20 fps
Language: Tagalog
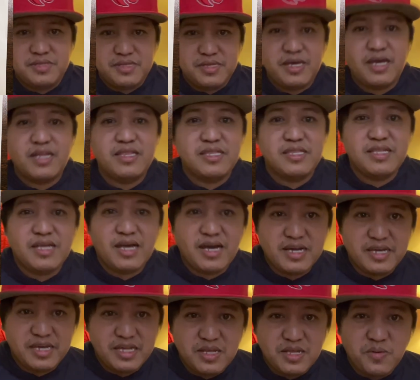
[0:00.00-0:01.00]
Yan
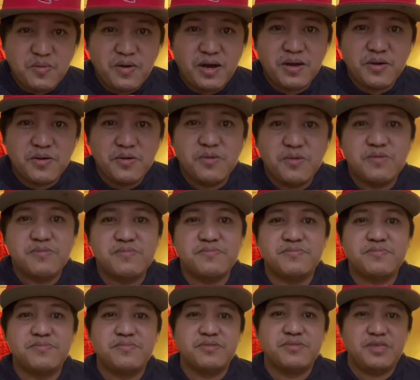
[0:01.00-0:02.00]
ang ginawa ko.
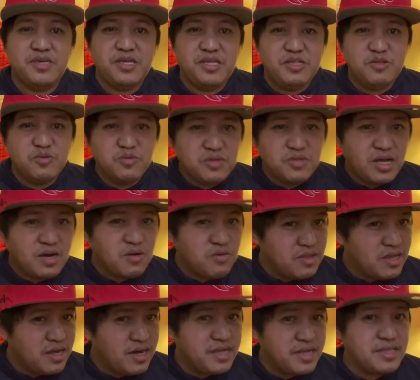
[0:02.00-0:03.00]
Inuna ko
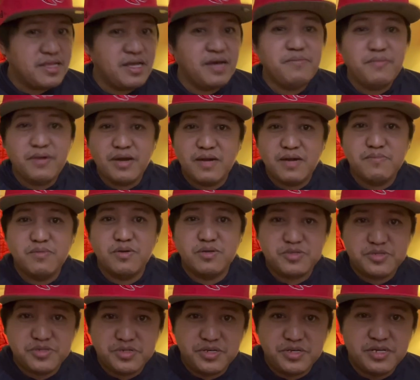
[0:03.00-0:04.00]
lahat ang mga
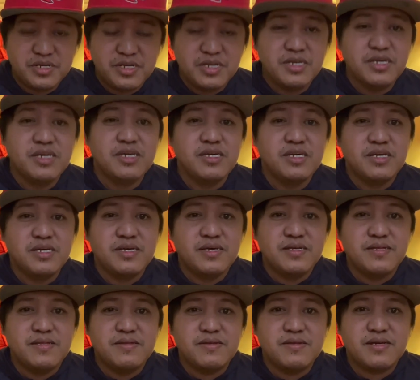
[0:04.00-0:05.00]
butcher
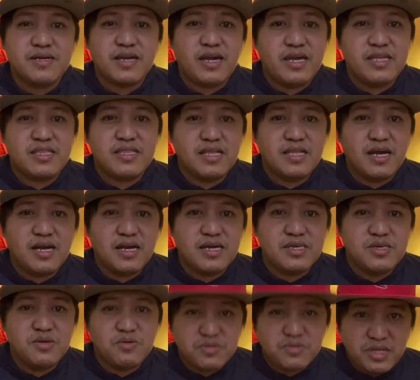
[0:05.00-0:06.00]
kahit na
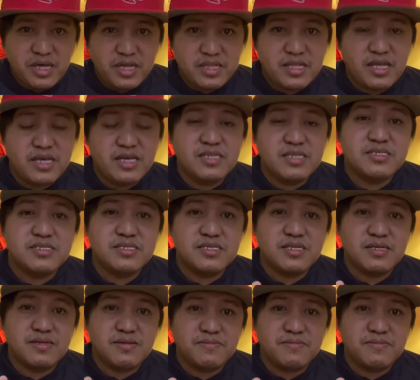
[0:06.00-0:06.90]
yung date is